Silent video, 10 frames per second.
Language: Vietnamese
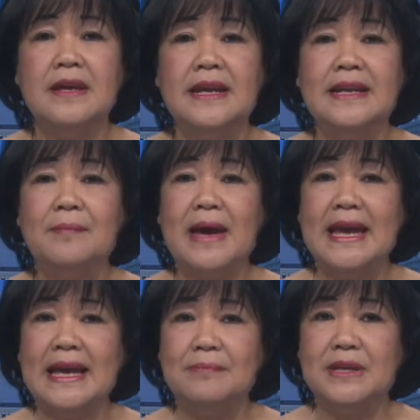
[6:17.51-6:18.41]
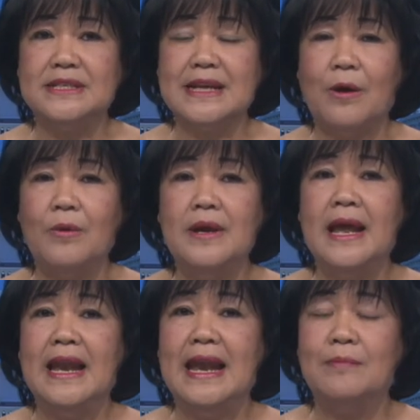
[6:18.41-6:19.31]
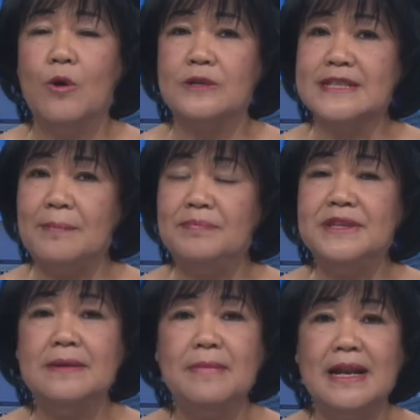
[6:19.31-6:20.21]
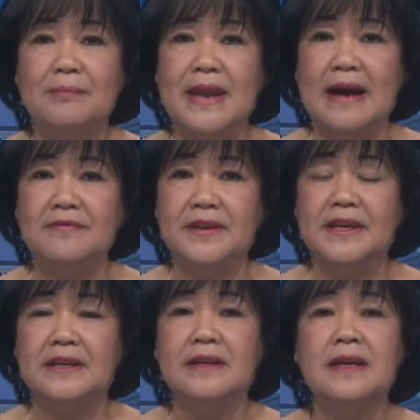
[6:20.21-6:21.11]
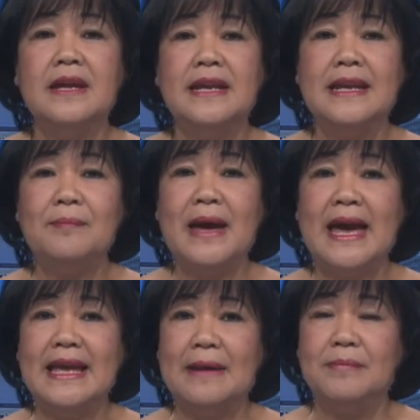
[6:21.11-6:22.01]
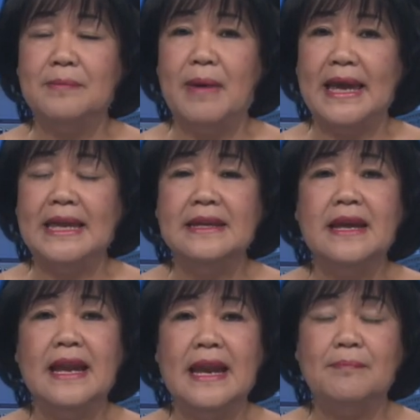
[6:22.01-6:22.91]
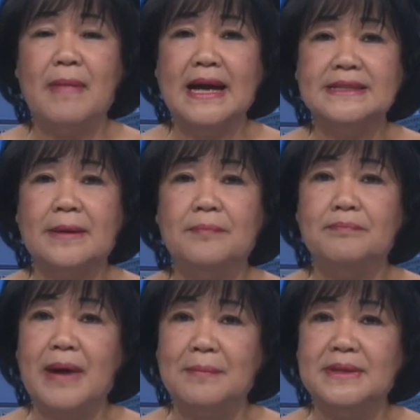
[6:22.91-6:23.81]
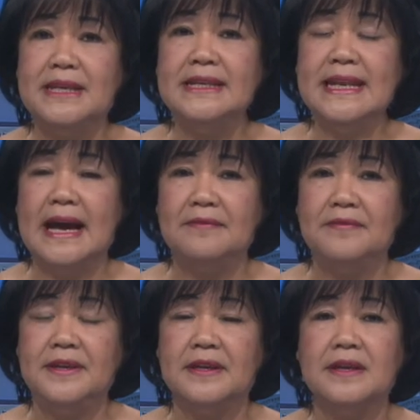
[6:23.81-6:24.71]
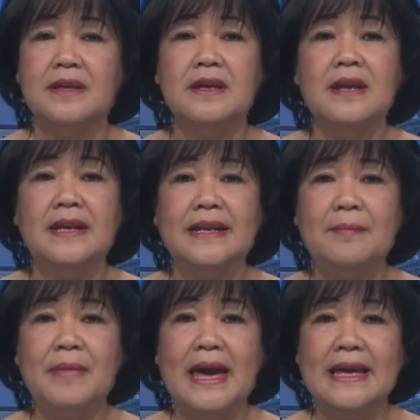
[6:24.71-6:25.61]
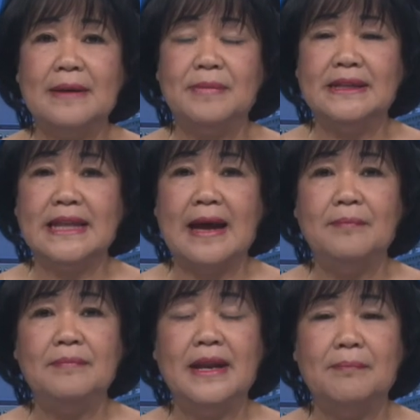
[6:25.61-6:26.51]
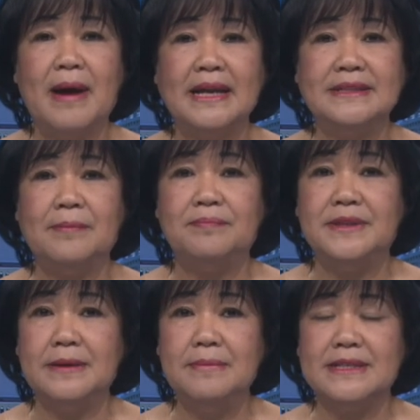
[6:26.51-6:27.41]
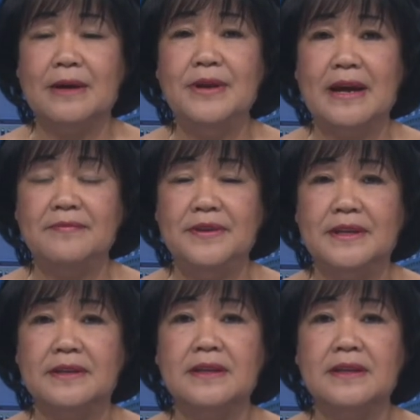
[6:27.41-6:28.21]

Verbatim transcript: năm 2016 là 195 đảng viên, năm 2017 là 339 đảng viên, năm 2018 là 396 đảng viên,